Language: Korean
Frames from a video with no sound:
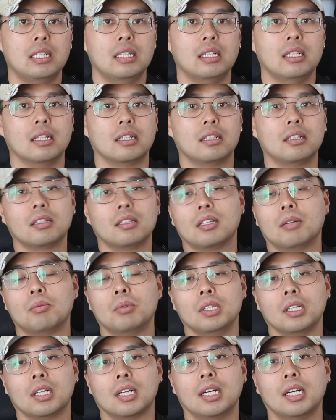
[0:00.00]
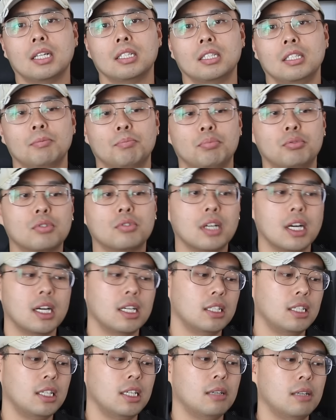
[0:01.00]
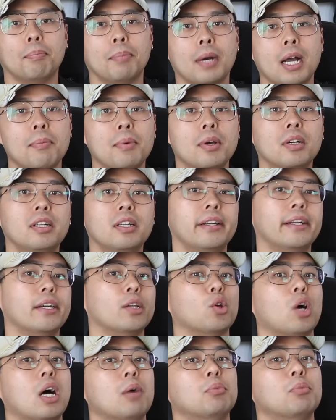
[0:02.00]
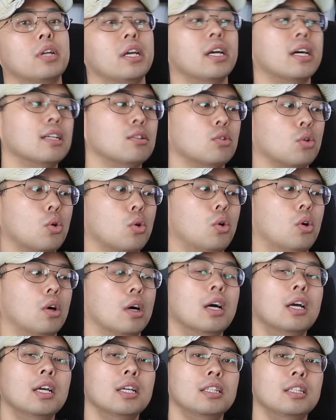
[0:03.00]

예, 그러다 보니까 이 북한이 파병을 이렇게 또 함으로 해가지고